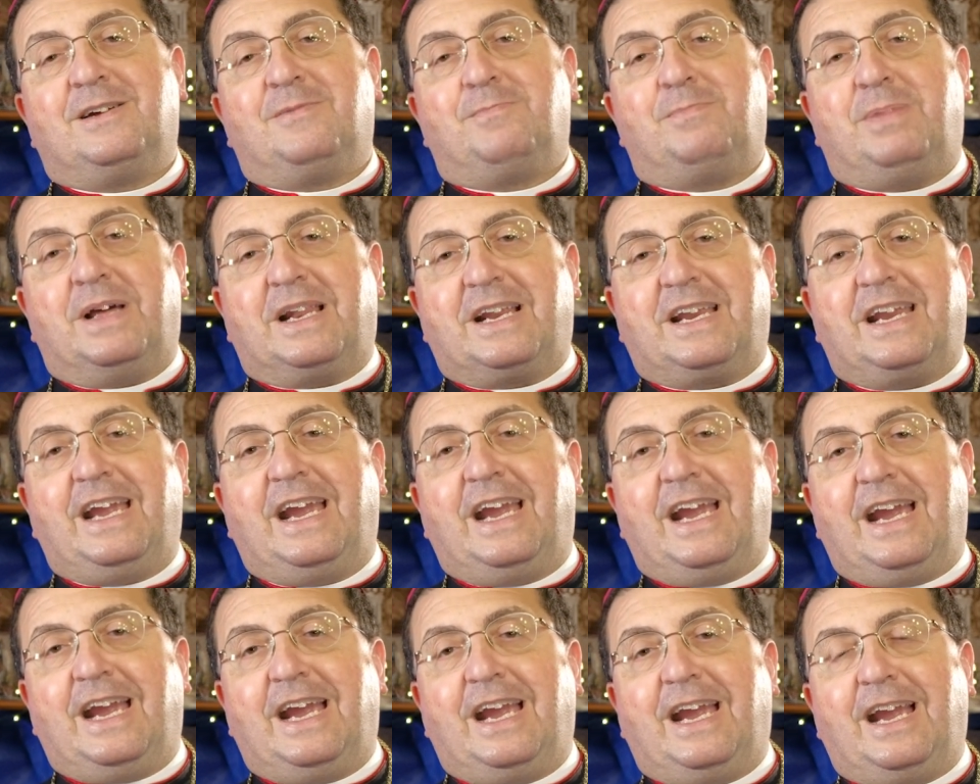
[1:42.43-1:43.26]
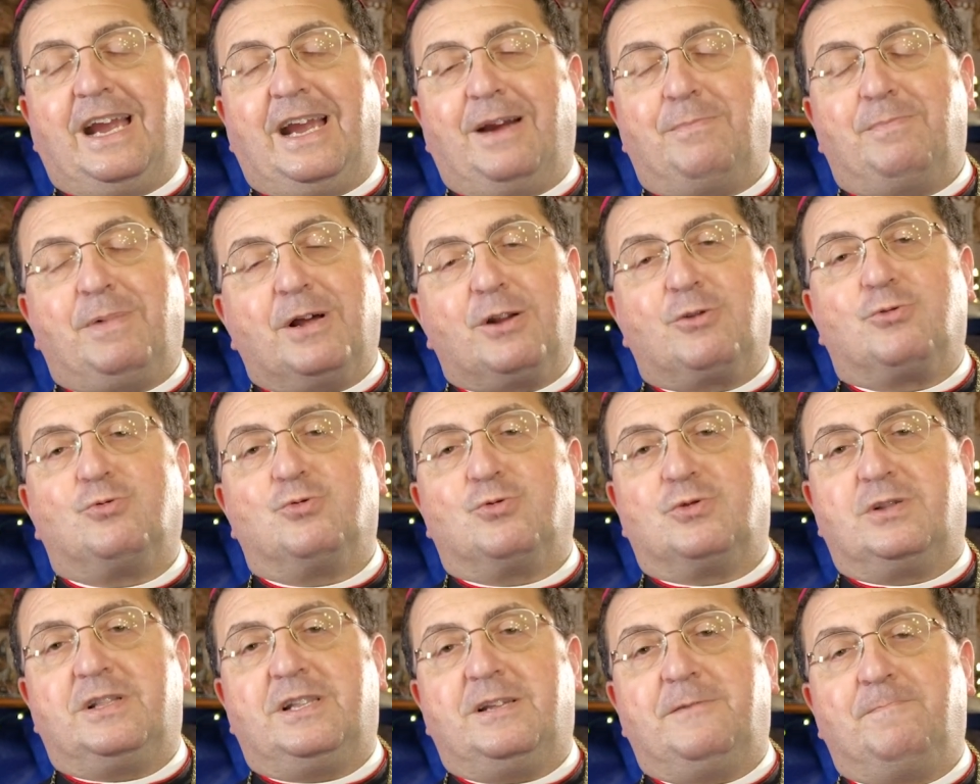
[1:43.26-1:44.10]
perché per
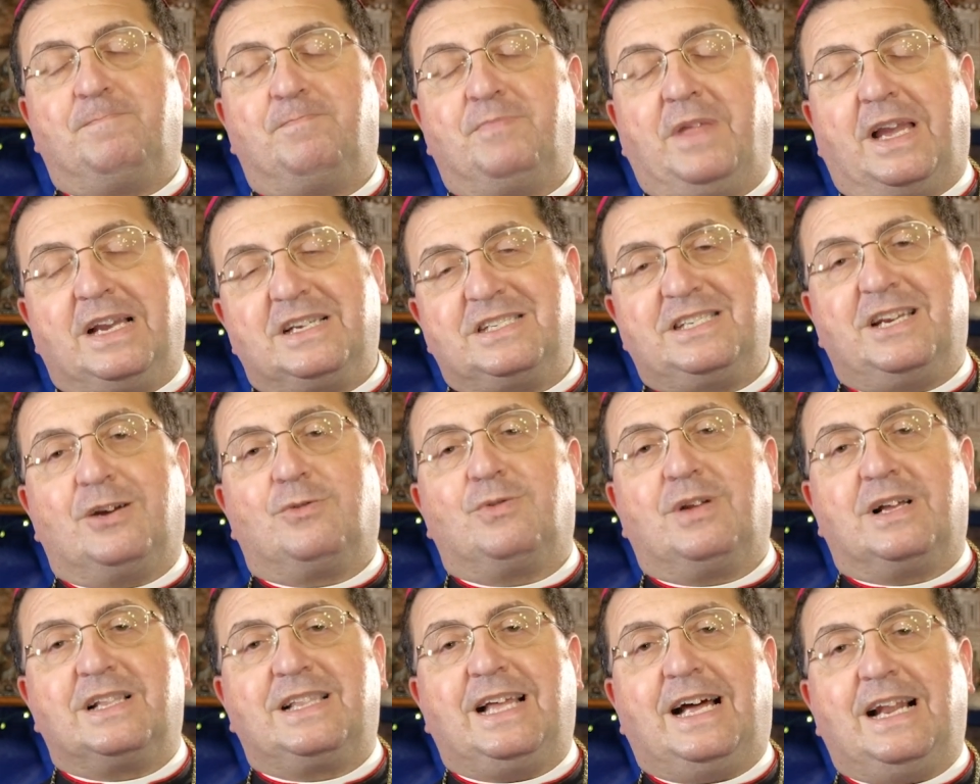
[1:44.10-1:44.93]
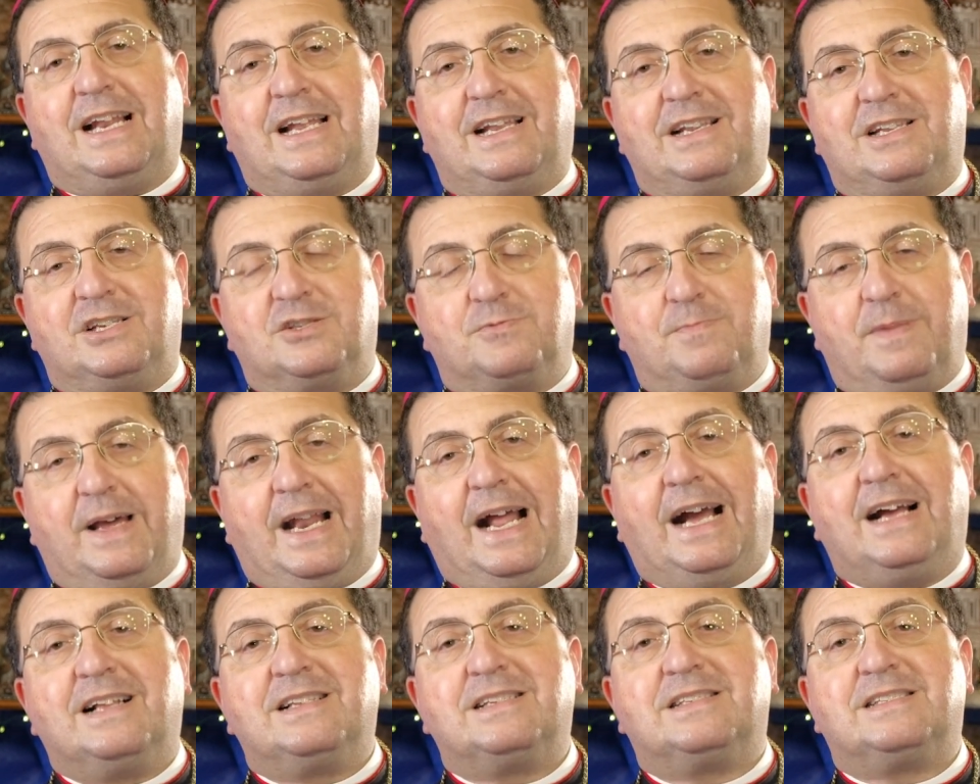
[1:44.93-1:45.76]
tutti e eh, sia un Natale di
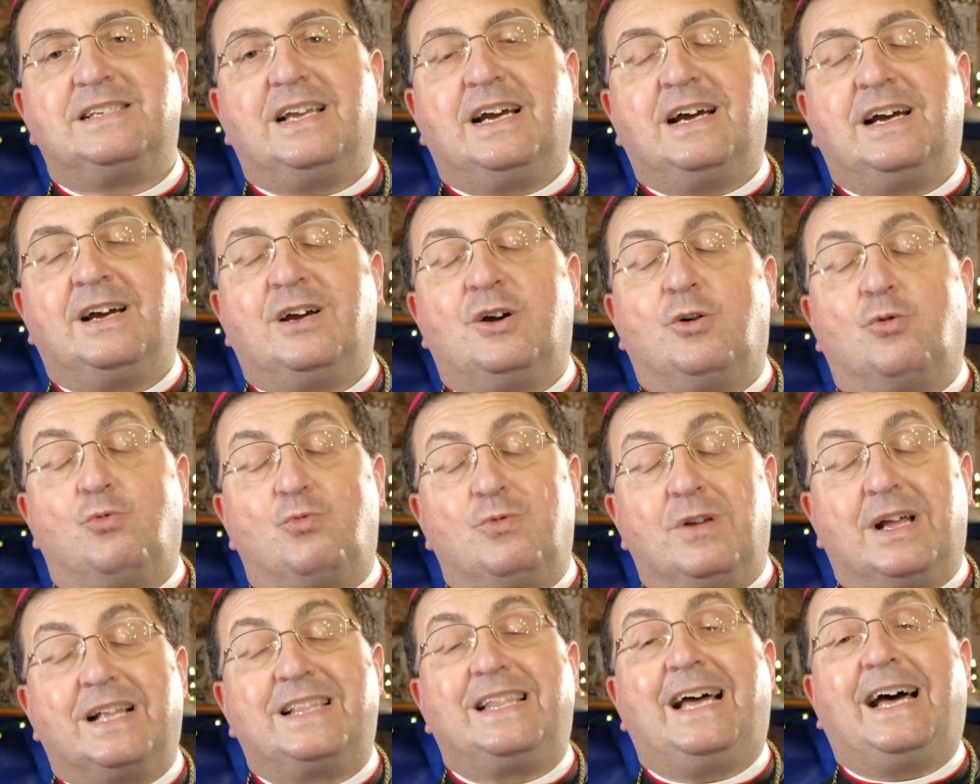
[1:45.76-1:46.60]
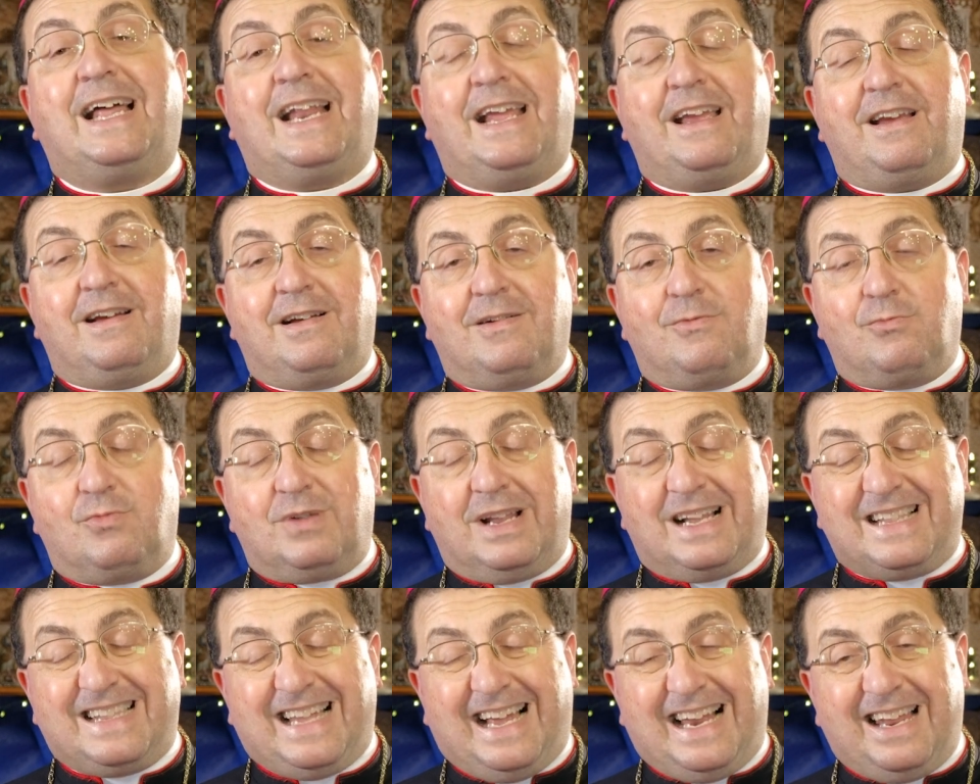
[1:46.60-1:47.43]
speranza, un Natale, un
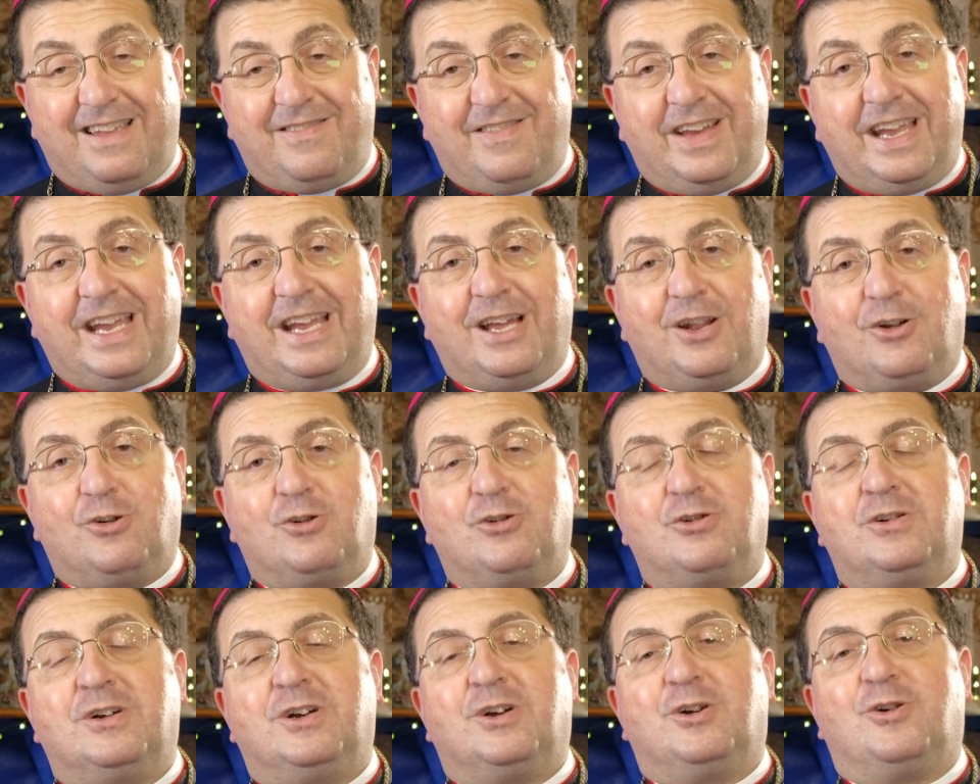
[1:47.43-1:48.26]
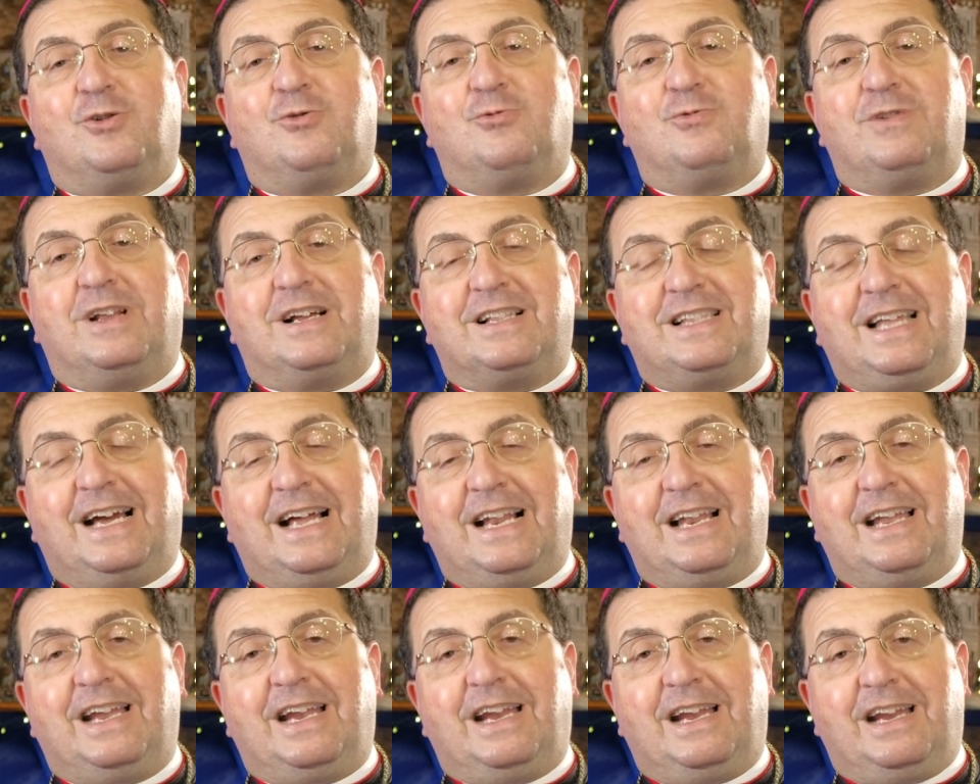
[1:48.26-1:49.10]
Natale vero, un
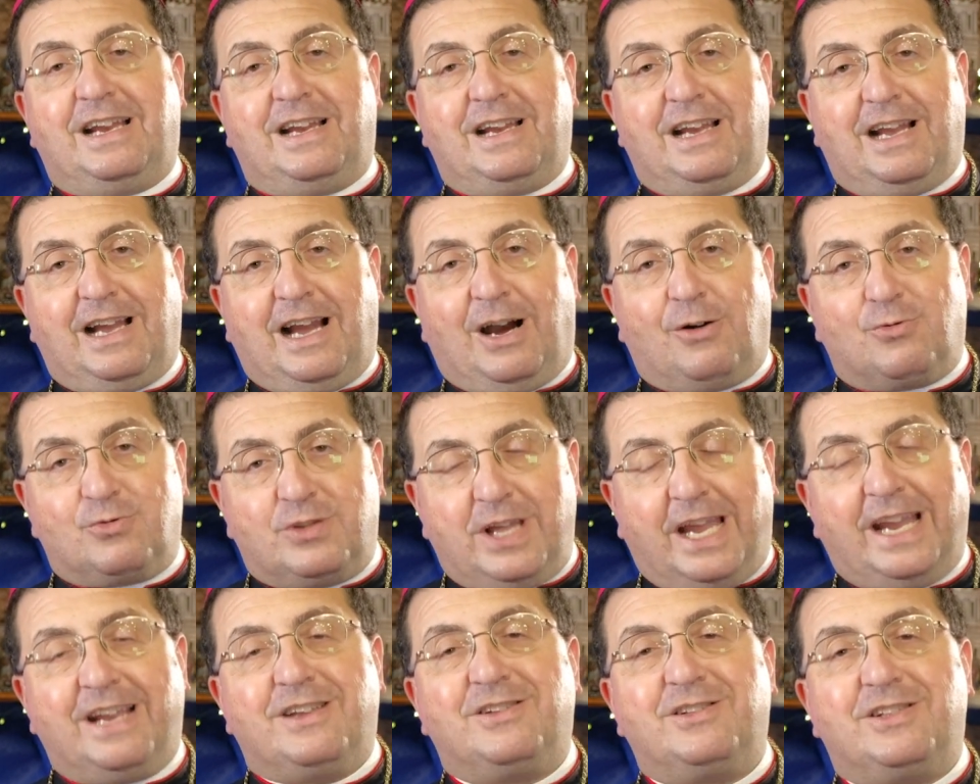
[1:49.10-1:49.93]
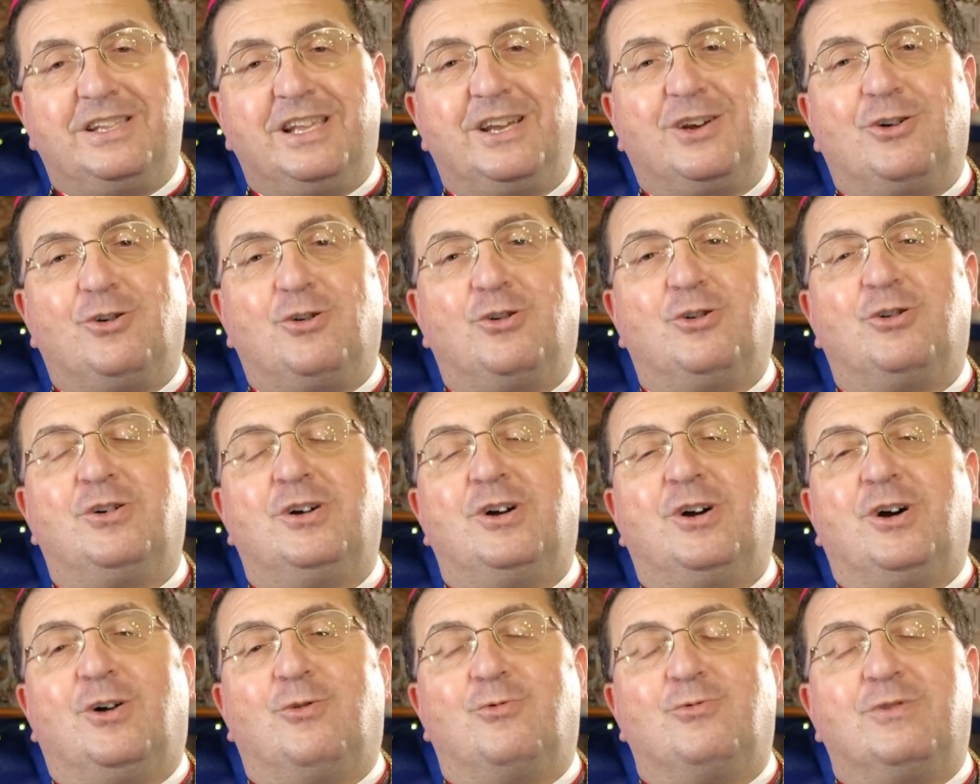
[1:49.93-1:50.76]
Natale autentico,
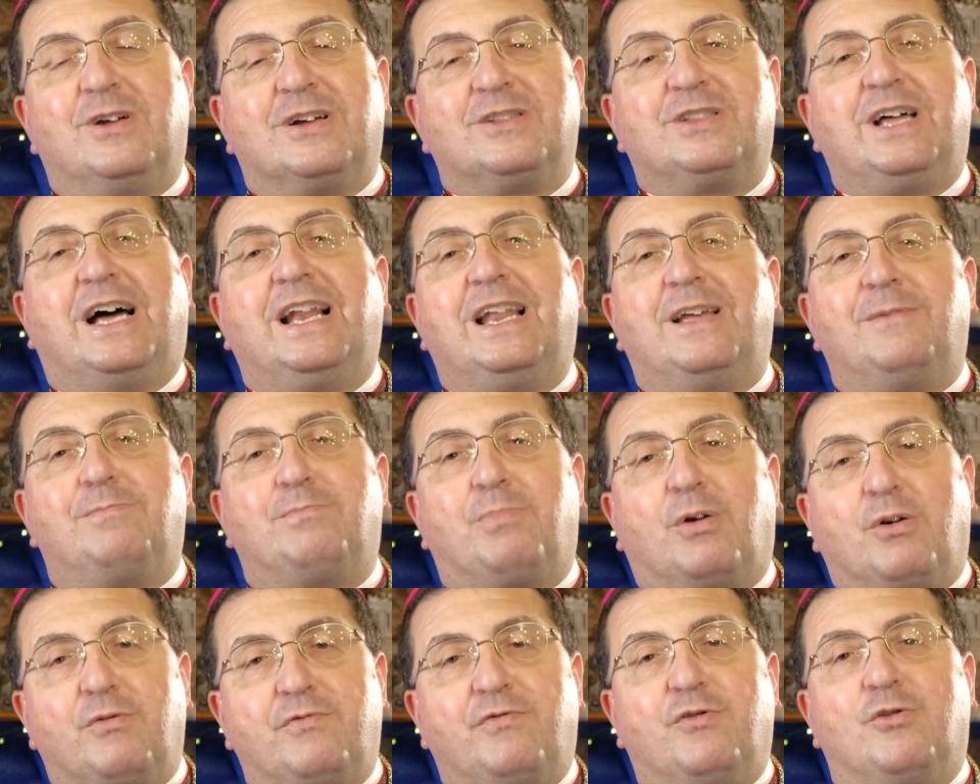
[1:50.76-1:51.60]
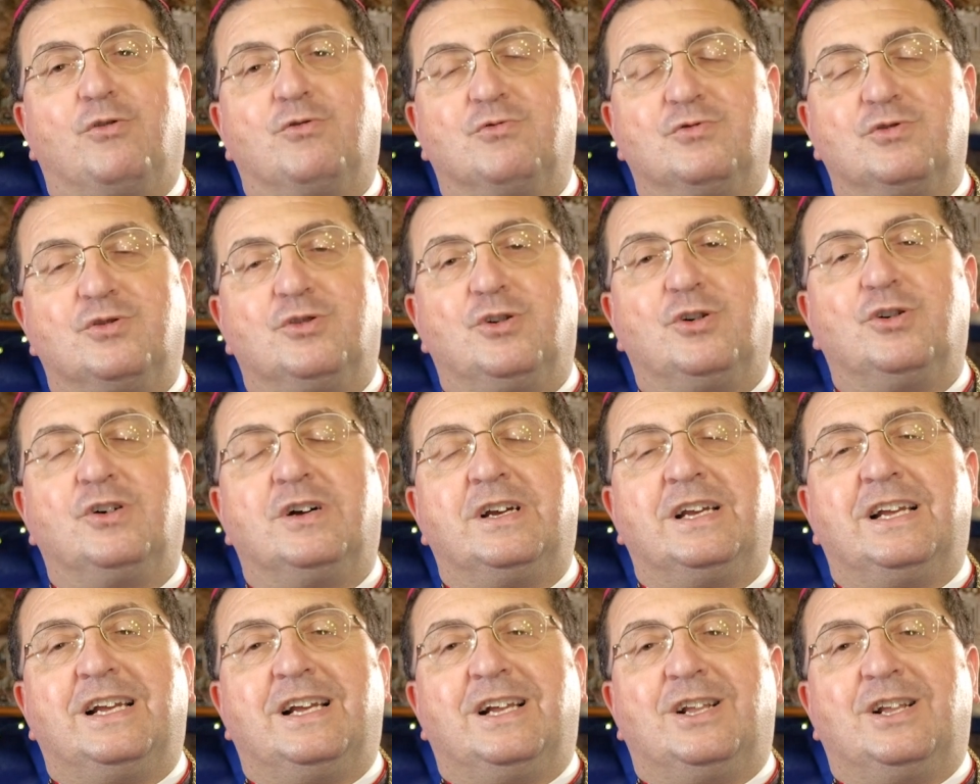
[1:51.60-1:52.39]
un Natale profondo,